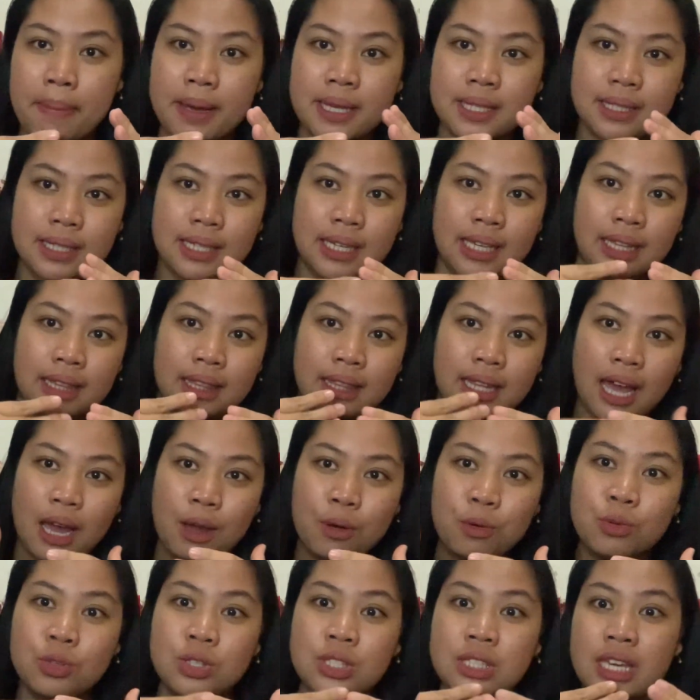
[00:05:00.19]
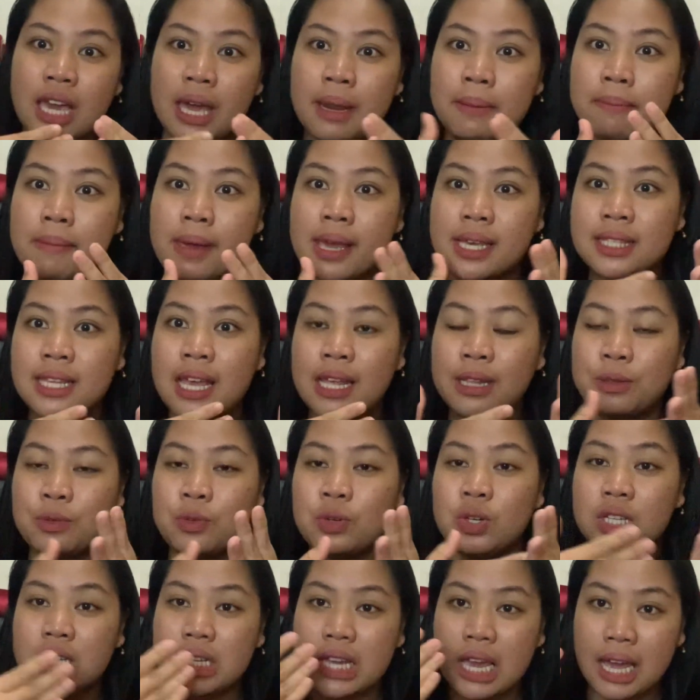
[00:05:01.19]
pas kita ujian B1
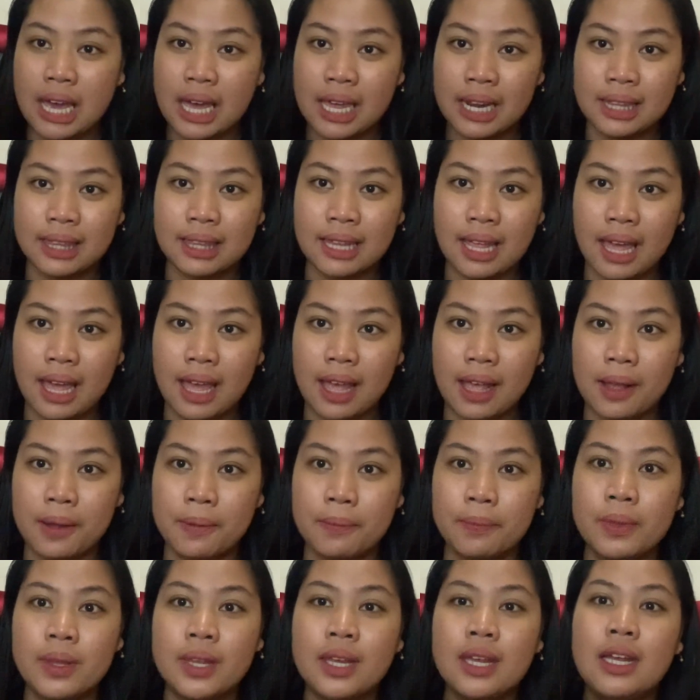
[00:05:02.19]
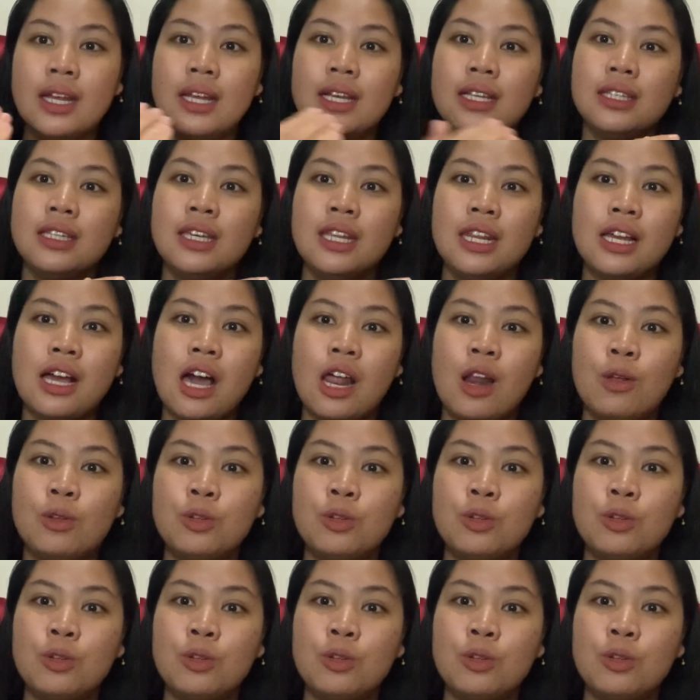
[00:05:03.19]
di Jakarta jadi kalau